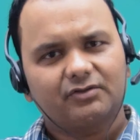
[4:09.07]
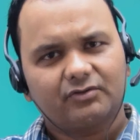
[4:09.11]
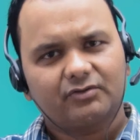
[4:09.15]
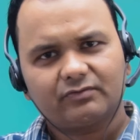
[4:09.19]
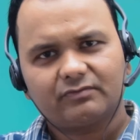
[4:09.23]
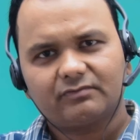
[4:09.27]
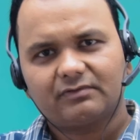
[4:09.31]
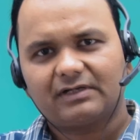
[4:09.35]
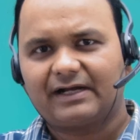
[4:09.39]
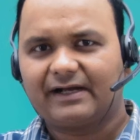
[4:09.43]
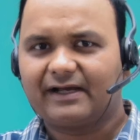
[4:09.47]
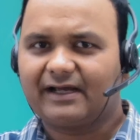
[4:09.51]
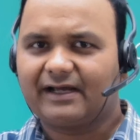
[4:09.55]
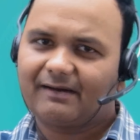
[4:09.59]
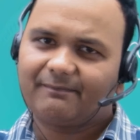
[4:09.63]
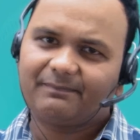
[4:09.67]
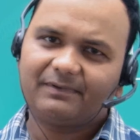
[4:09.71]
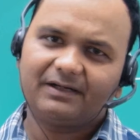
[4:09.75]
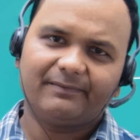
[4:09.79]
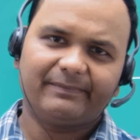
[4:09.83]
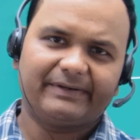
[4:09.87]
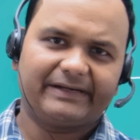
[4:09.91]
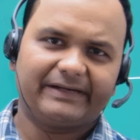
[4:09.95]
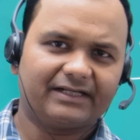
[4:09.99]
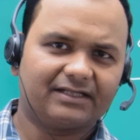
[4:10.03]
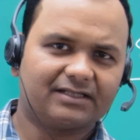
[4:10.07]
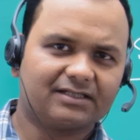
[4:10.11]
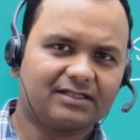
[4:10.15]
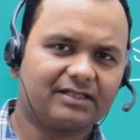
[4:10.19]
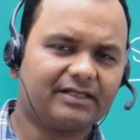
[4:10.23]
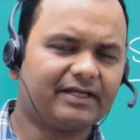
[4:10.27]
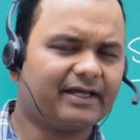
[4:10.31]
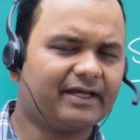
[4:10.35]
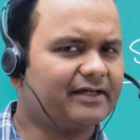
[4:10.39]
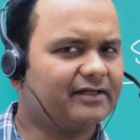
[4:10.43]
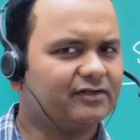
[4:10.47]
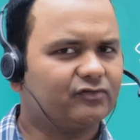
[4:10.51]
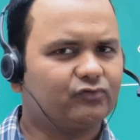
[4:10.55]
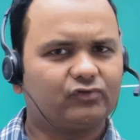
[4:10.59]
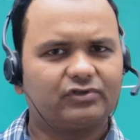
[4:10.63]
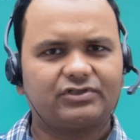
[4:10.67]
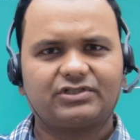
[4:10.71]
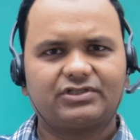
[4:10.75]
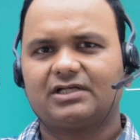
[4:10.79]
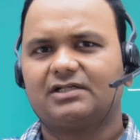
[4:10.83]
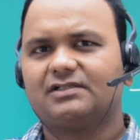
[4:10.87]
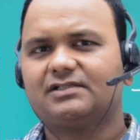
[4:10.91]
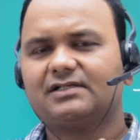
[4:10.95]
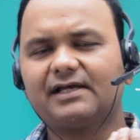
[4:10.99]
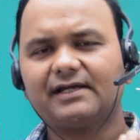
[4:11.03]
तो अगर आपने मेहनत किया है तो
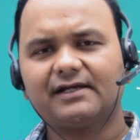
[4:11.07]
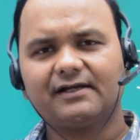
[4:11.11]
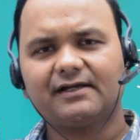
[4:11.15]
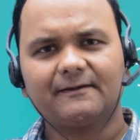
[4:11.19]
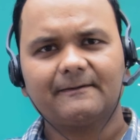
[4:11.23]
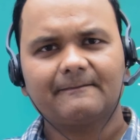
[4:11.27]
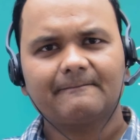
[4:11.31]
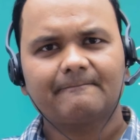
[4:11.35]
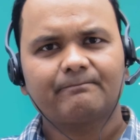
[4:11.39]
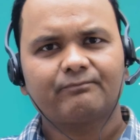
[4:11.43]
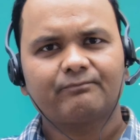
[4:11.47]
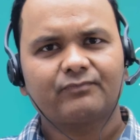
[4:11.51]
अच्छा जाएगा